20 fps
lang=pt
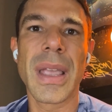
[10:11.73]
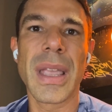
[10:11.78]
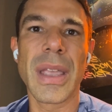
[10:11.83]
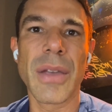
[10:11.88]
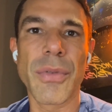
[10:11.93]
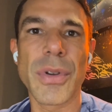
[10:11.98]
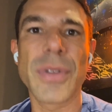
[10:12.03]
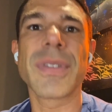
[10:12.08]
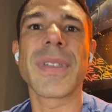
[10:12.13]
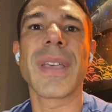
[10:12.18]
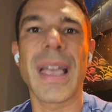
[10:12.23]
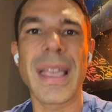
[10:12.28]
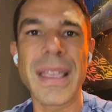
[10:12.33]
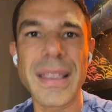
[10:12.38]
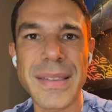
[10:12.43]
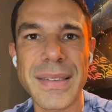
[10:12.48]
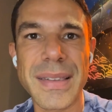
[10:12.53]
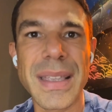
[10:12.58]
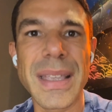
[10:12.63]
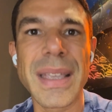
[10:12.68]
e você
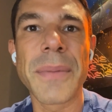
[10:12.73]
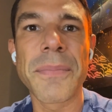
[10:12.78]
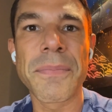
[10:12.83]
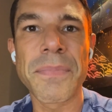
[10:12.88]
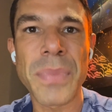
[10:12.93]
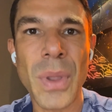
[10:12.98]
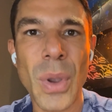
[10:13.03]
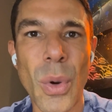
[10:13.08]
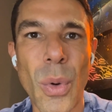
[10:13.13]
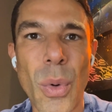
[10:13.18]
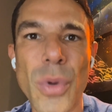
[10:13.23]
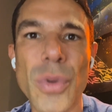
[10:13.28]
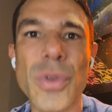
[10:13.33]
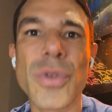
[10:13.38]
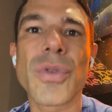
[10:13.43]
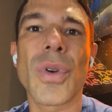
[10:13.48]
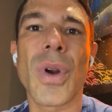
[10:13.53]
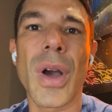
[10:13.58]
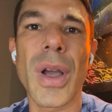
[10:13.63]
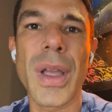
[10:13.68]
aí sim
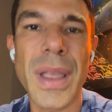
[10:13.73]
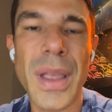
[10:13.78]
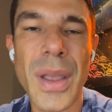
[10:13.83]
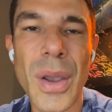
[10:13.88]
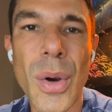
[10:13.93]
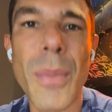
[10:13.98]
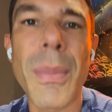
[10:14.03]
constrói